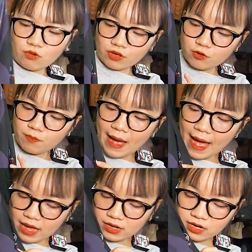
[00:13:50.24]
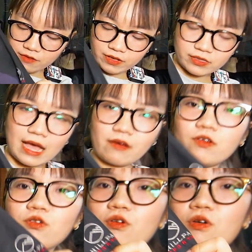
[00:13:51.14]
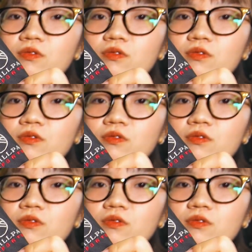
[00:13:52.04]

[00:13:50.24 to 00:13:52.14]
của Hupa. Đây phần tag của logo